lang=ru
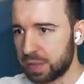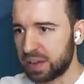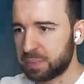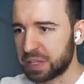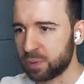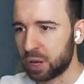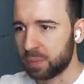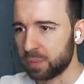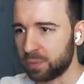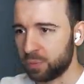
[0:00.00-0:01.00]
Давайте посмотрим.
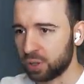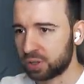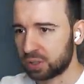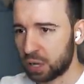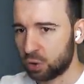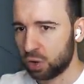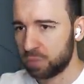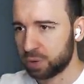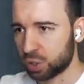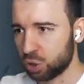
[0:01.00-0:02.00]
Вот какой
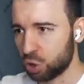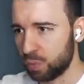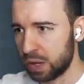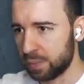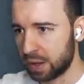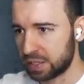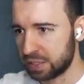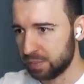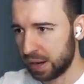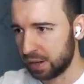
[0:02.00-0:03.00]
прыжок у меня
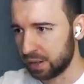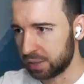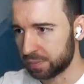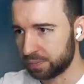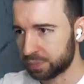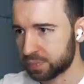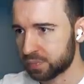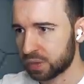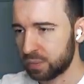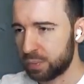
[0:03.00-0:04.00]
максимальный.
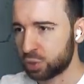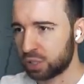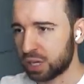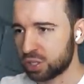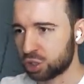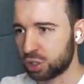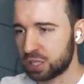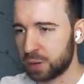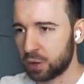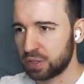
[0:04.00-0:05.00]
Мне почему-то кажется, что
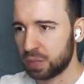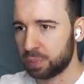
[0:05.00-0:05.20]
я спокойно